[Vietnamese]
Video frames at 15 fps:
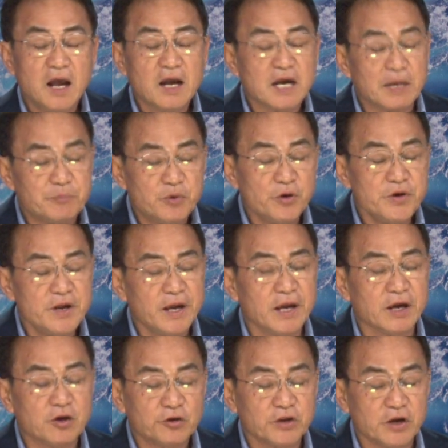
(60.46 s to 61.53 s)
Cặp đôi này
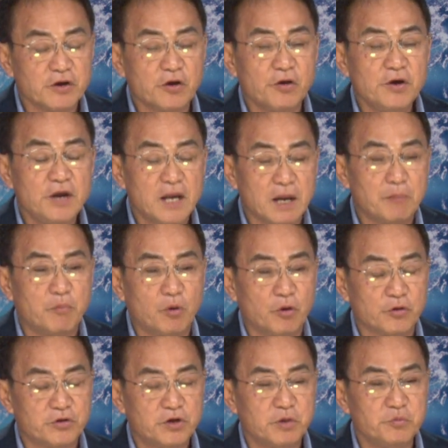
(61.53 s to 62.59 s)
có thể nói là
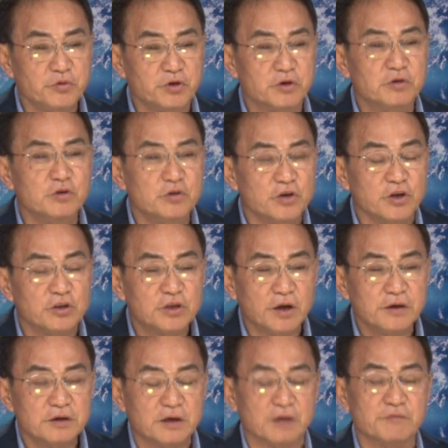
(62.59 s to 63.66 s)
một trong những người
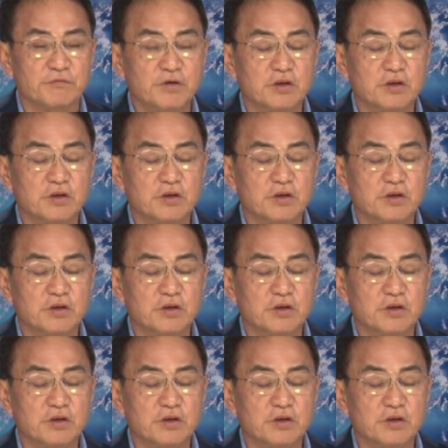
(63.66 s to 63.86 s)
thân cận với